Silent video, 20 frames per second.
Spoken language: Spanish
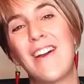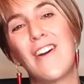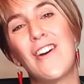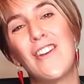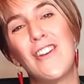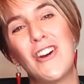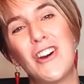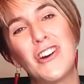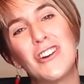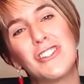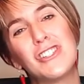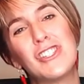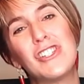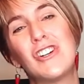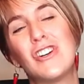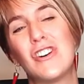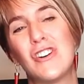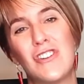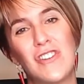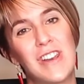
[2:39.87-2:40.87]
con
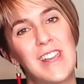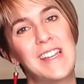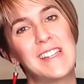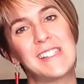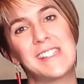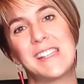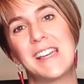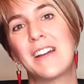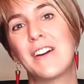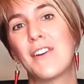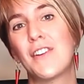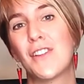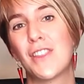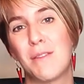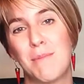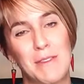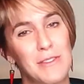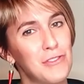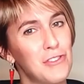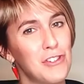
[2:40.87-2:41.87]
8 horas de
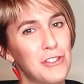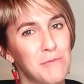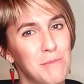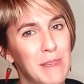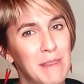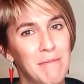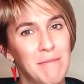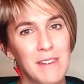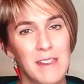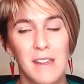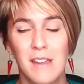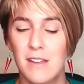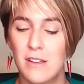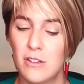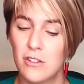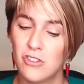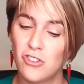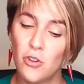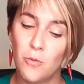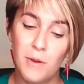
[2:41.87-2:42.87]
conocimientos BIM
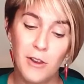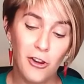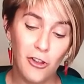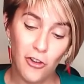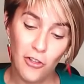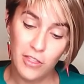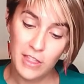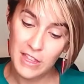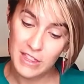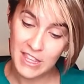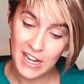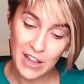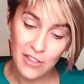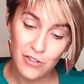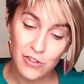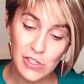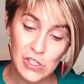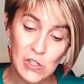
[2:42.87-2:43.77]
súper concentrados,